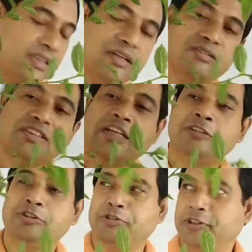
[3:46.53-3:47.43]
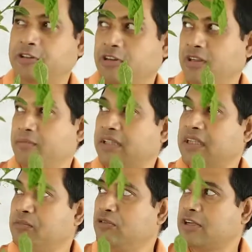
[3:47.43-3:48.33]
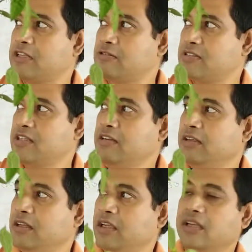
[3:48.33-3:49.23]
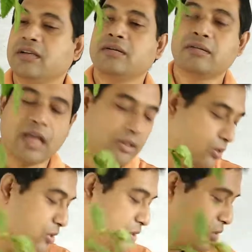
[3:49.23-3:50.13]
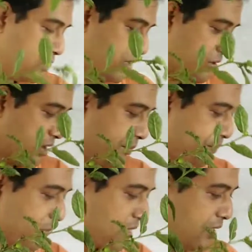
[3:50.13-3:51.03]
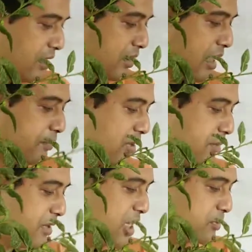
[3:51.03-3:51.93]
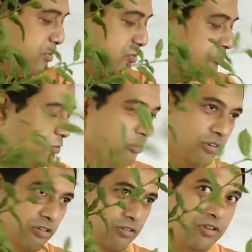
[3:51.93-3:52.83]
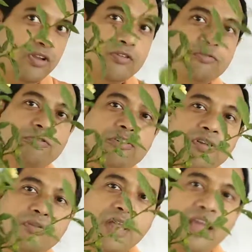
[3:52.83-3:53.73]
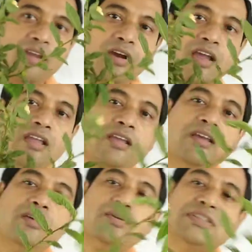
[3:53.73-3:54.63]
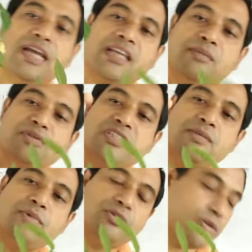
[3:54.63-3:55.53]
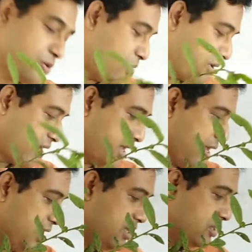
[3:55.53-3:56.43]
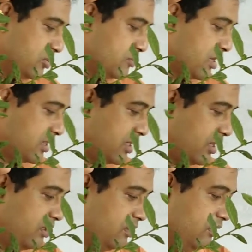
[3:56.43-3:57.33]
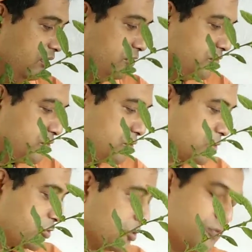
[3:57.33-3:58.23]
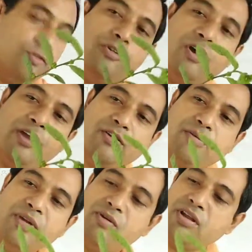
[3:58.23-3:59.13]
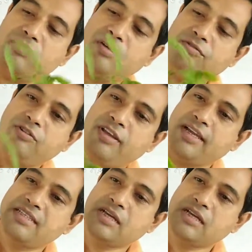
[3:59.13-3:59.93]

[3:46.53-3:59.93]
পাতা হচ্ছে খাদ্য তৈরি করে পাতার মূল কাজ হচ্ছে কি খাদ্য তৈরি করা তারপরে আমরা আসব ফুল ফুল কোথায় হয় ওই যে আগেই বলছি পত্র কক্ষে তোমার কি ছোট ছোট ফুল হয় এরকম এই অনেকগুলো ফুল হয়ে